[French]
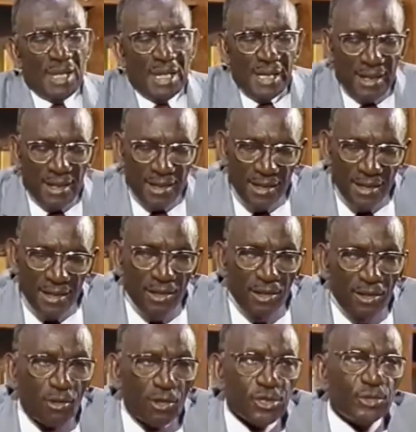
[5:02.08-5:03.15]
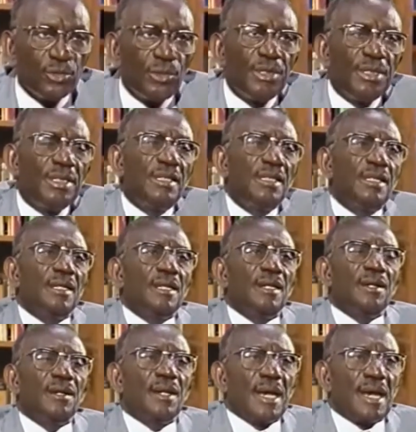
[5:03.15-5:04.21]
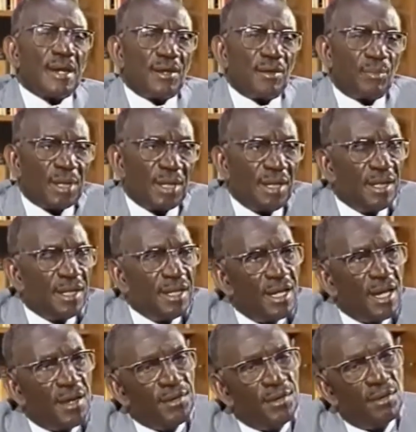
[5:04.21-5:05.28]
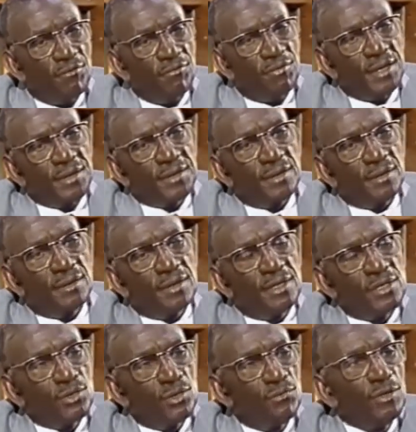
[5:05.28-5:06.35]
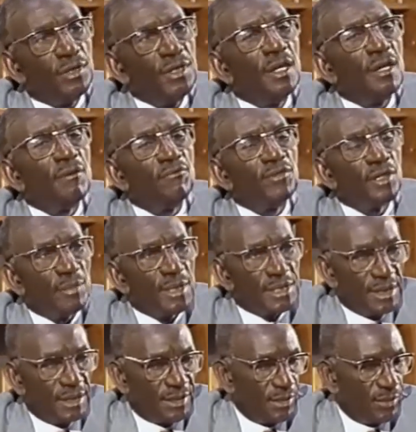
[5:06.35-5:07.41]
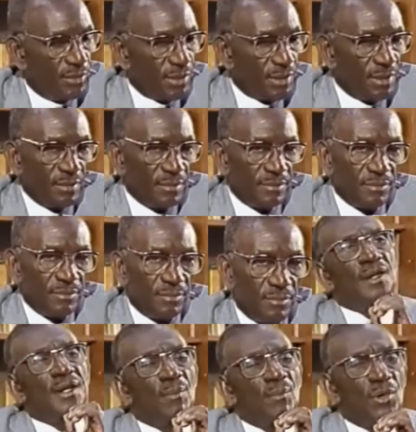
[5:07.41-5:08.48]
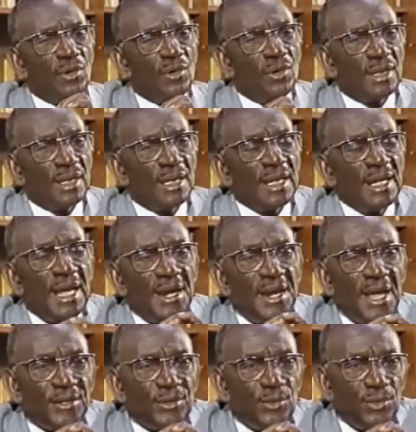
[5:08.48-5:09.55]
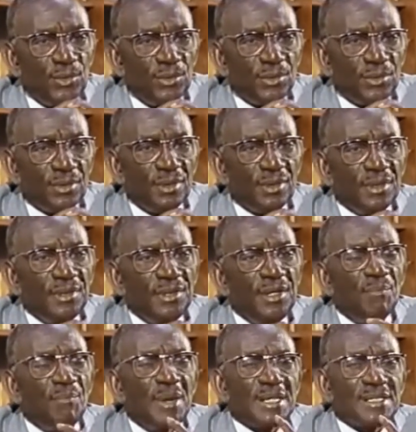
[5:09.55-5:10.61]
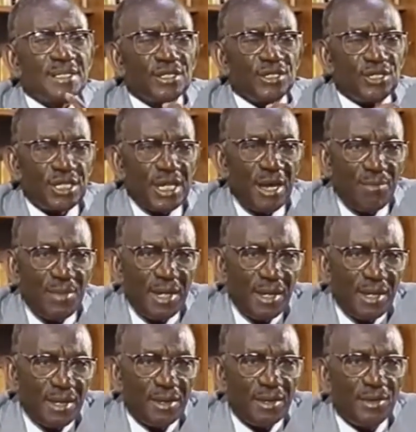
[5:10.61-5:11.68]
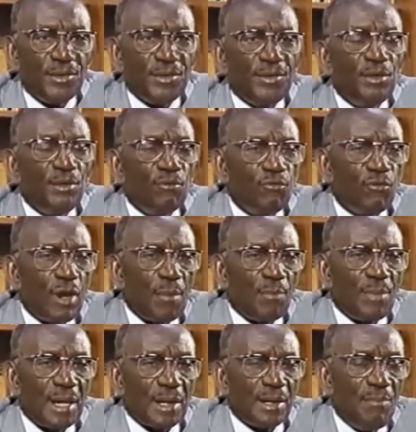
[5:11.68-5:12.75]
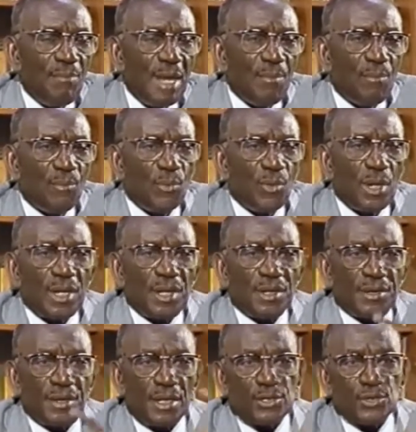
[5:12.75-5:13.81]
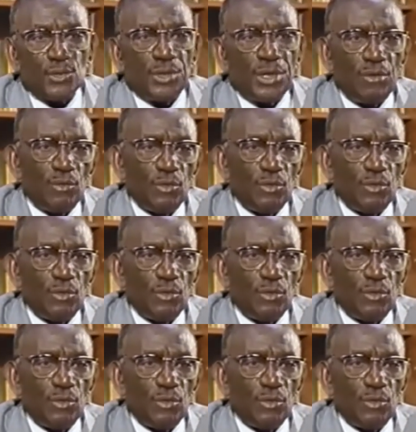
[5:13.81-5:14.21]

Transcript: Mais lorsqu'on y regarde de près, il y a deux faits qui sont venus infirmer cette théorie. D'abord, la nature ne passe jamais deux fois par le même point dans son